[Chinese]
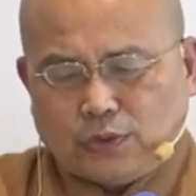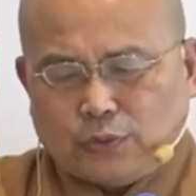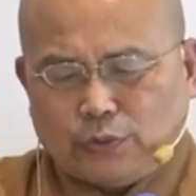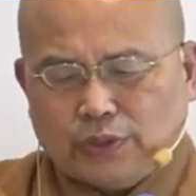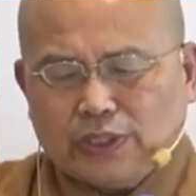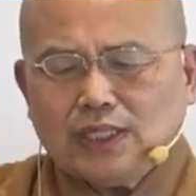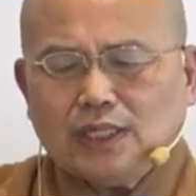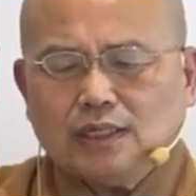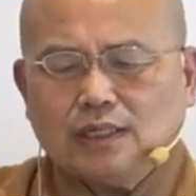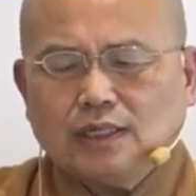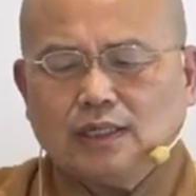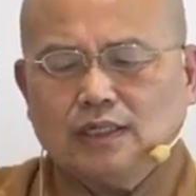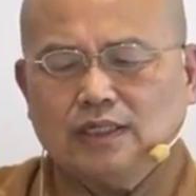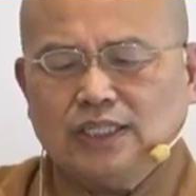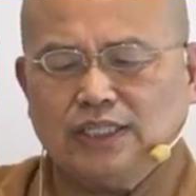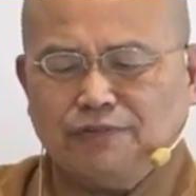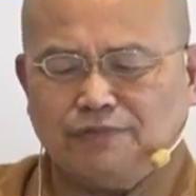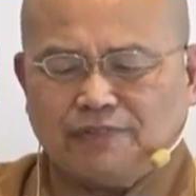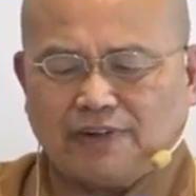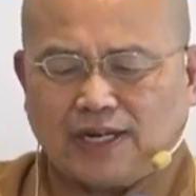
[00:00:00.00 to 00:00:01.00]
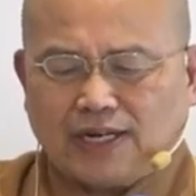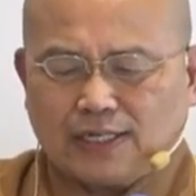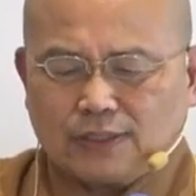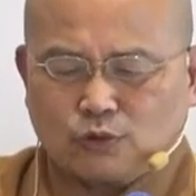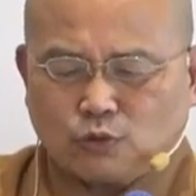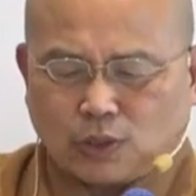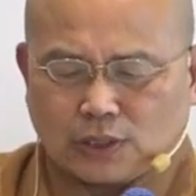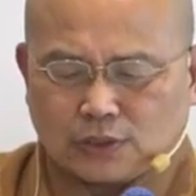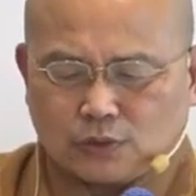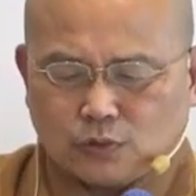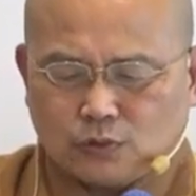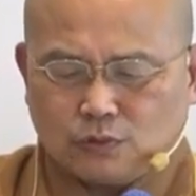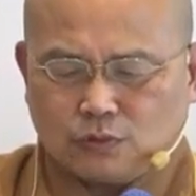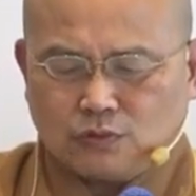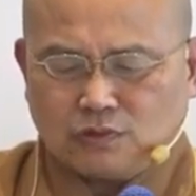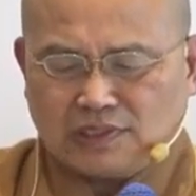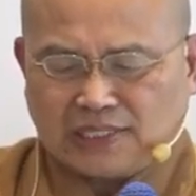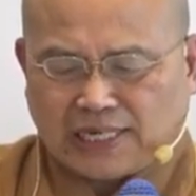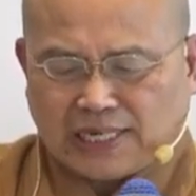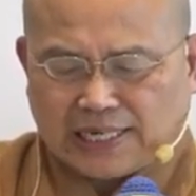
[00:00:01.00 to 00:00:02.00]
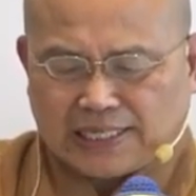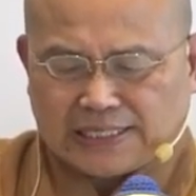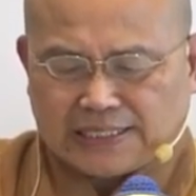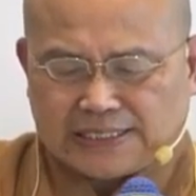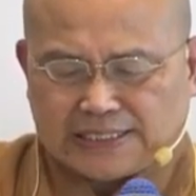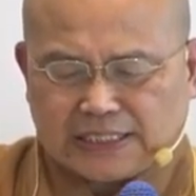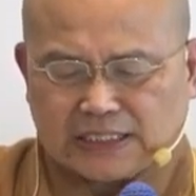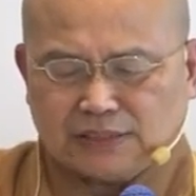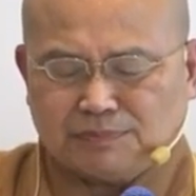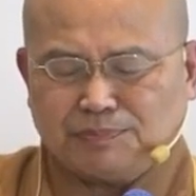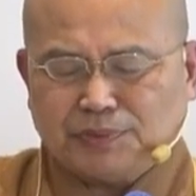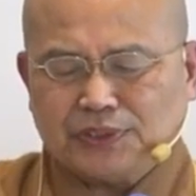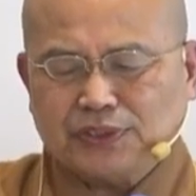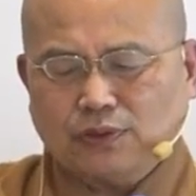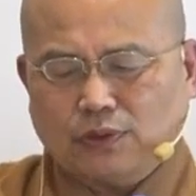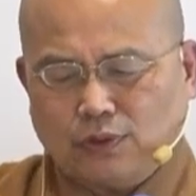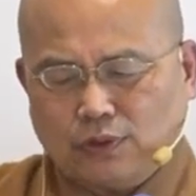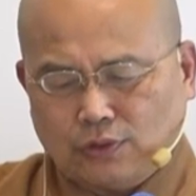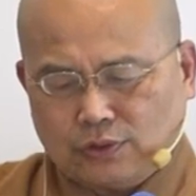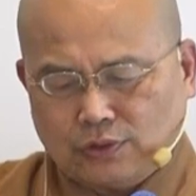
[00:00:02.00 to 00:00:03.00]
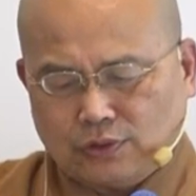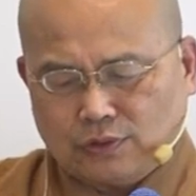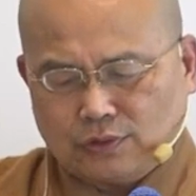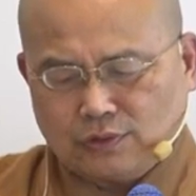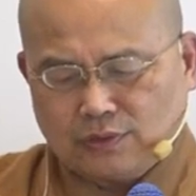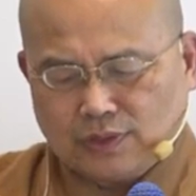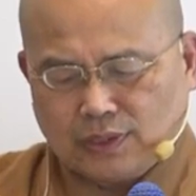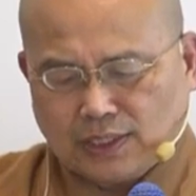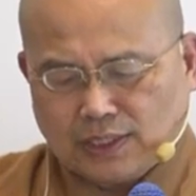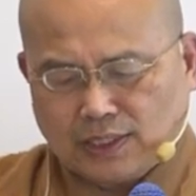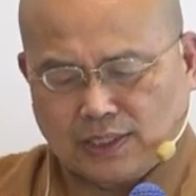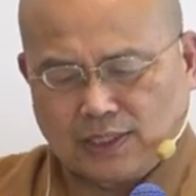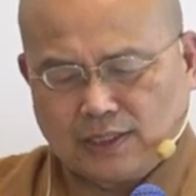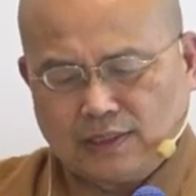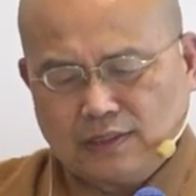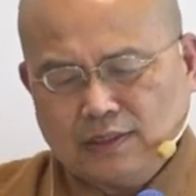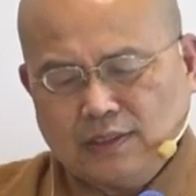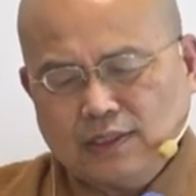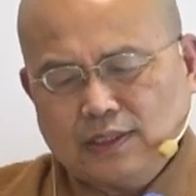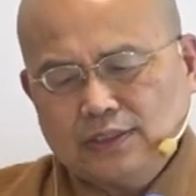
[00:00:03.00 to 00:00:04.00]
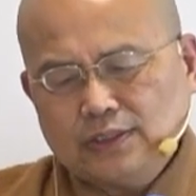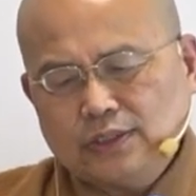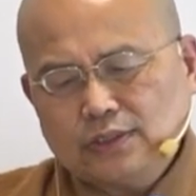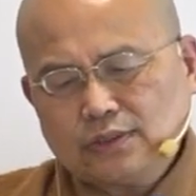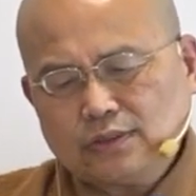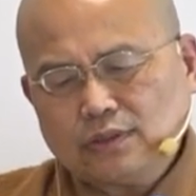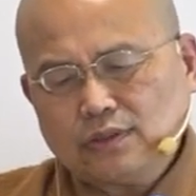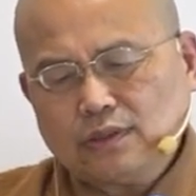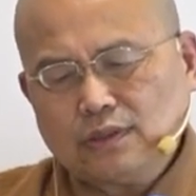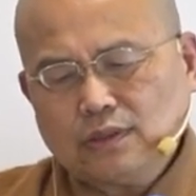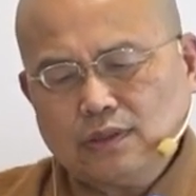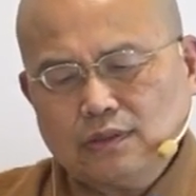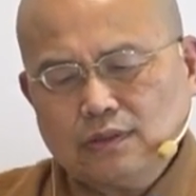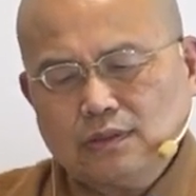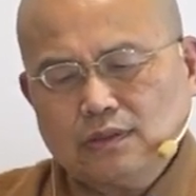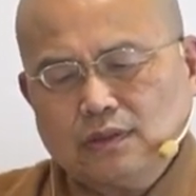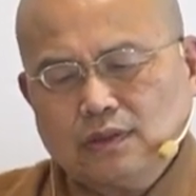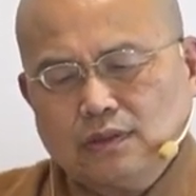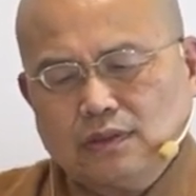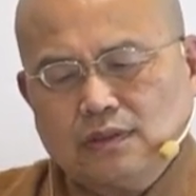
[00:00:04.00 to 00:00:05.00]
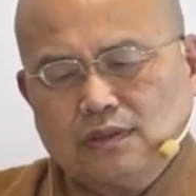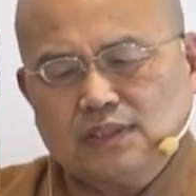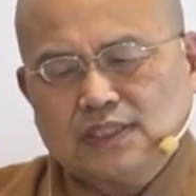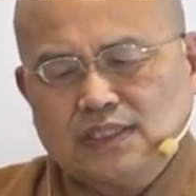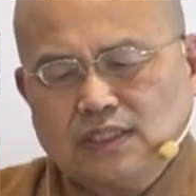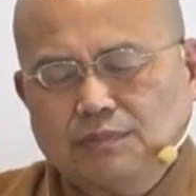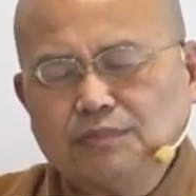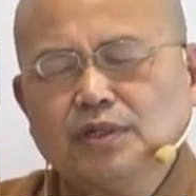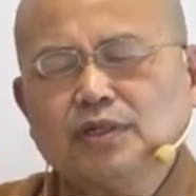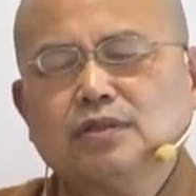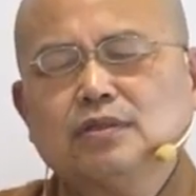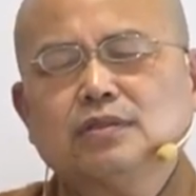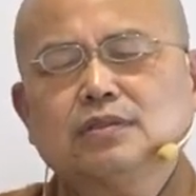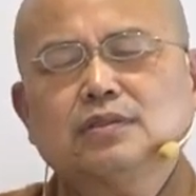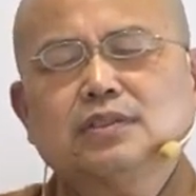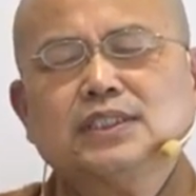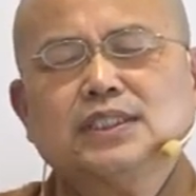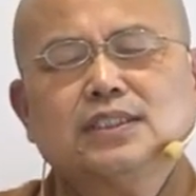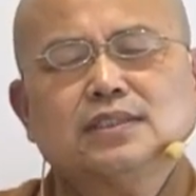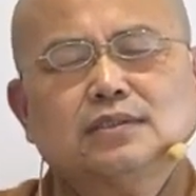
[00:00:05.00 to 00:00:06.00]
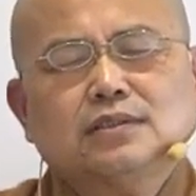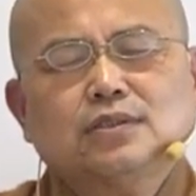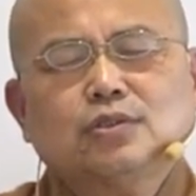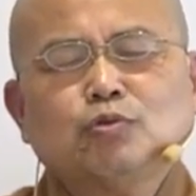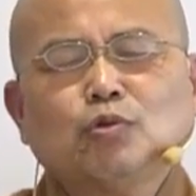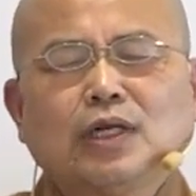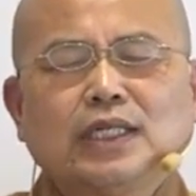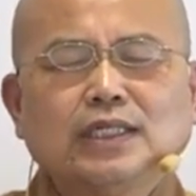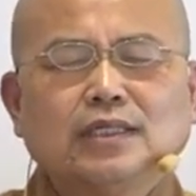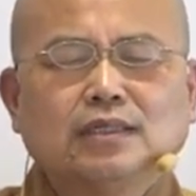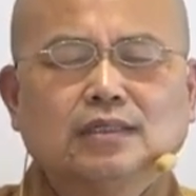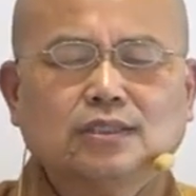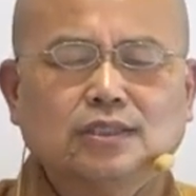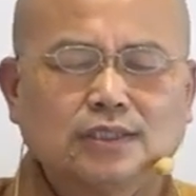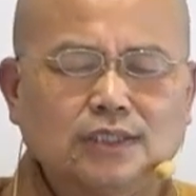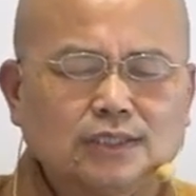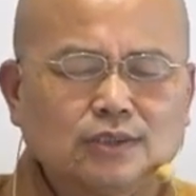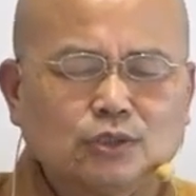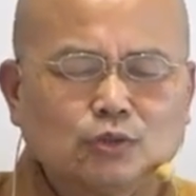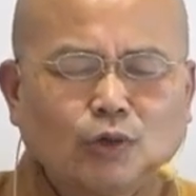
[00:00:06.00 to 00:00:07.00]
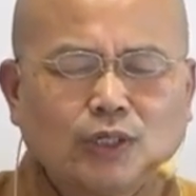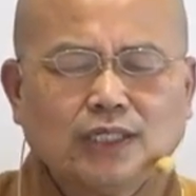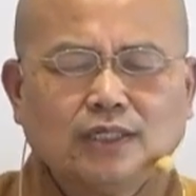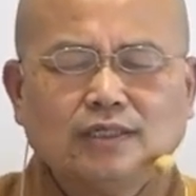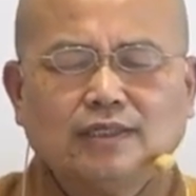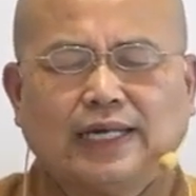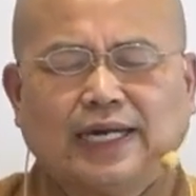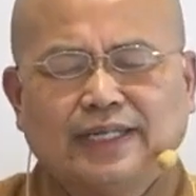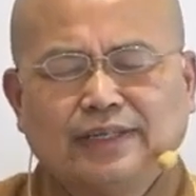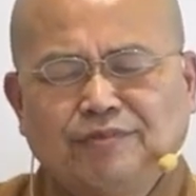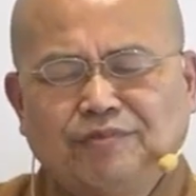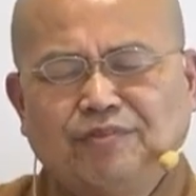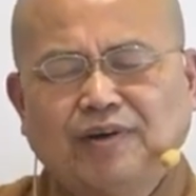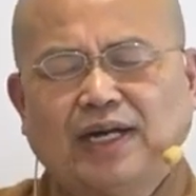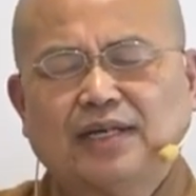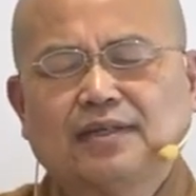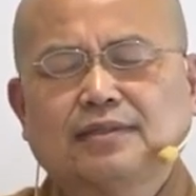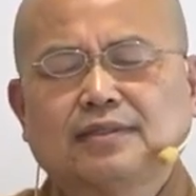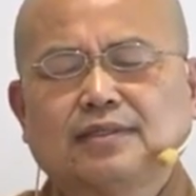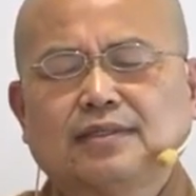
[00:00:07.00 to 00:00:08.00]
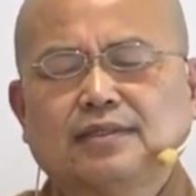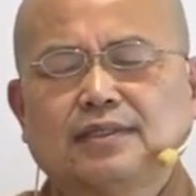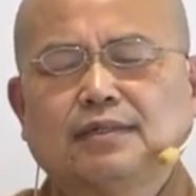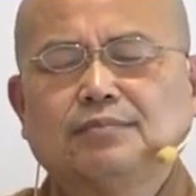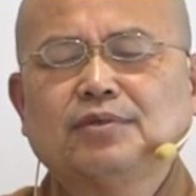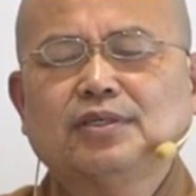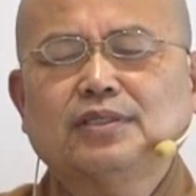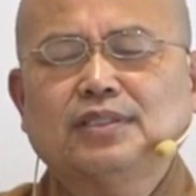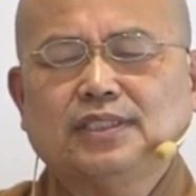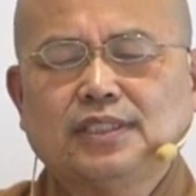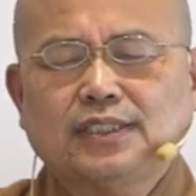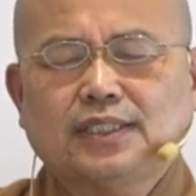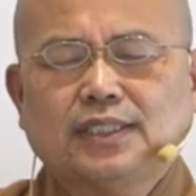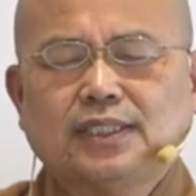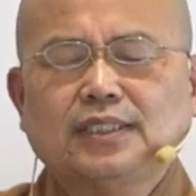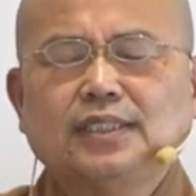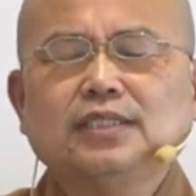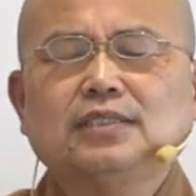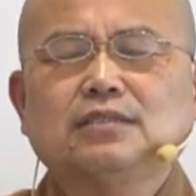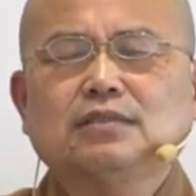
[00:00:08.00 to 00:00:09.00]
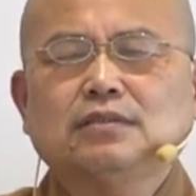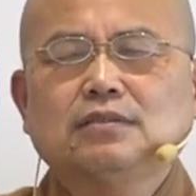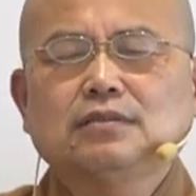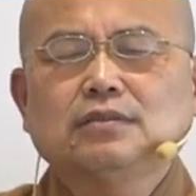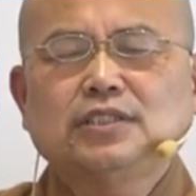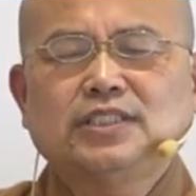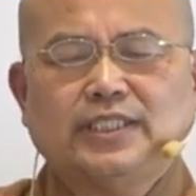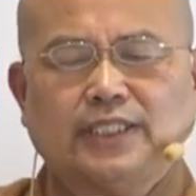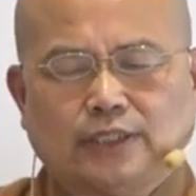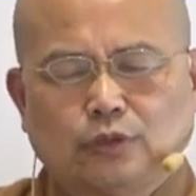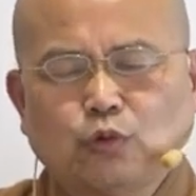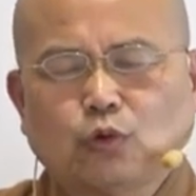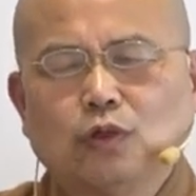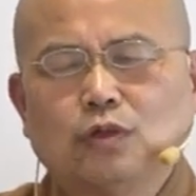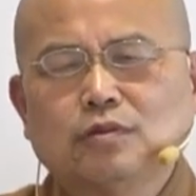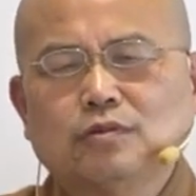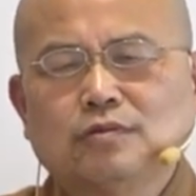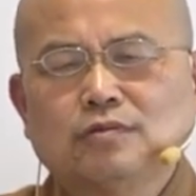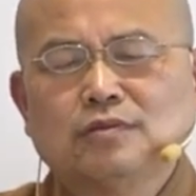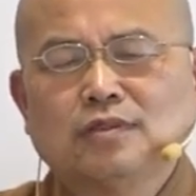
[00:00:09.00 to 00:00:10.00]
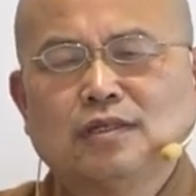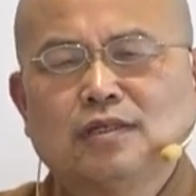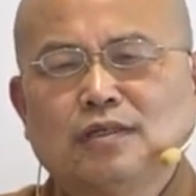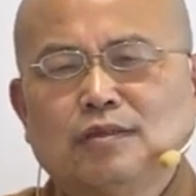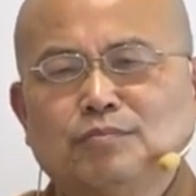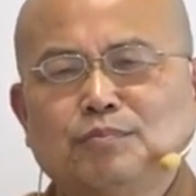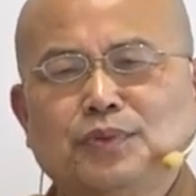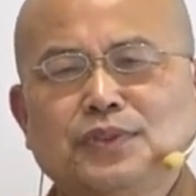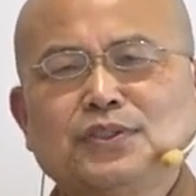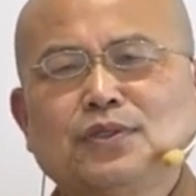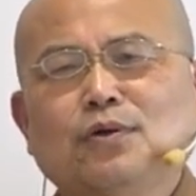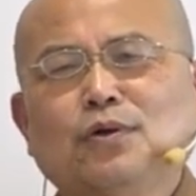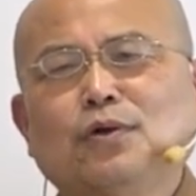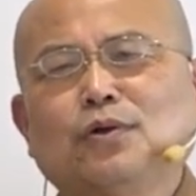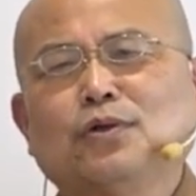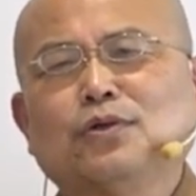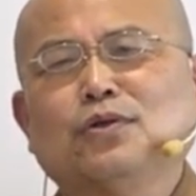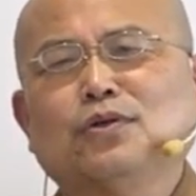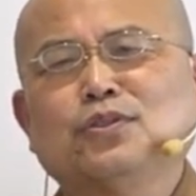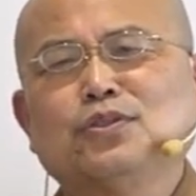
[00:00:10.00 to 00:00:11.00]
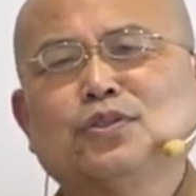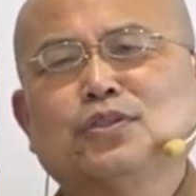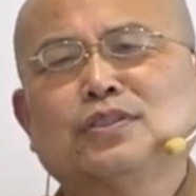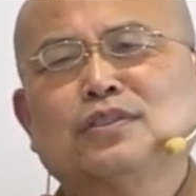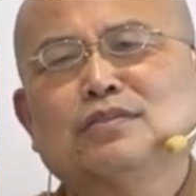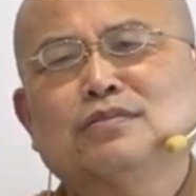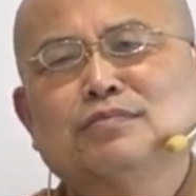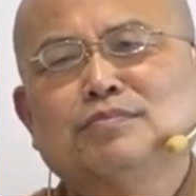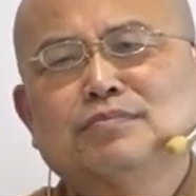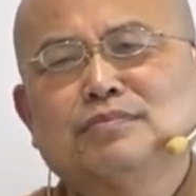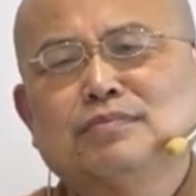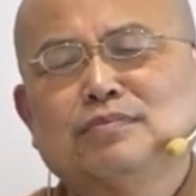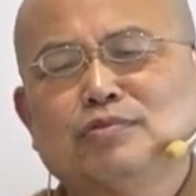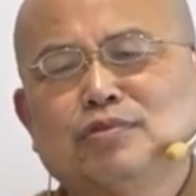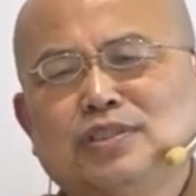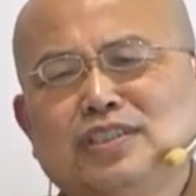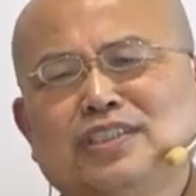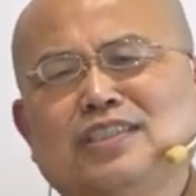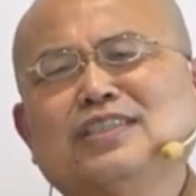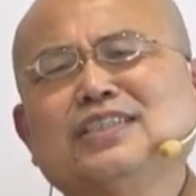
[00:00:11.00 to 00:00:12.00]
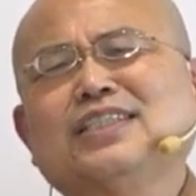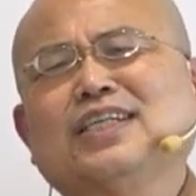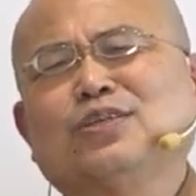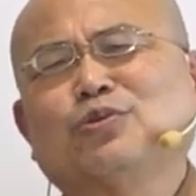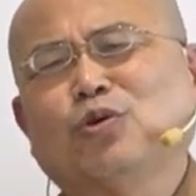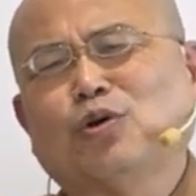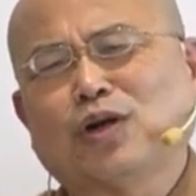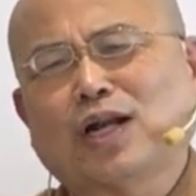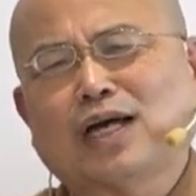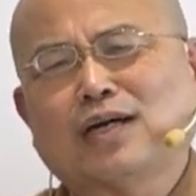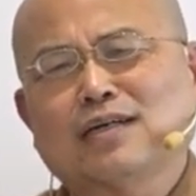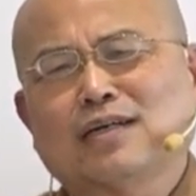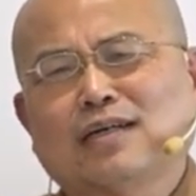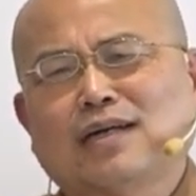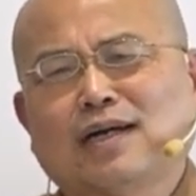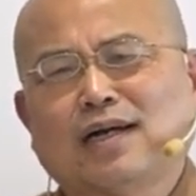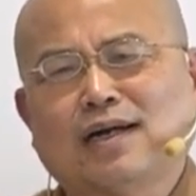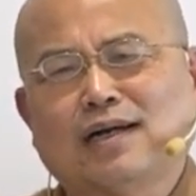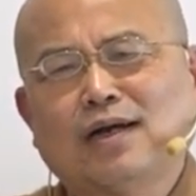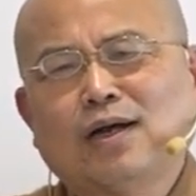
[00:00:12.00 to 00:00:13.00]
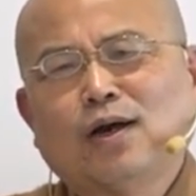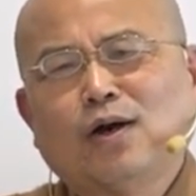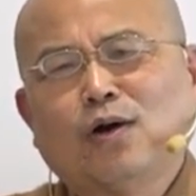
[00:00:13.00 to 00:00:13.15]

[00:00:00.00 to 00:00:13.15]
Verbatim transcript: 云何一法断故，乃至不受后有啊？就说什么是断了，是断了哪一法？那么你可以解脱，不受后有，就是有解脱了啊。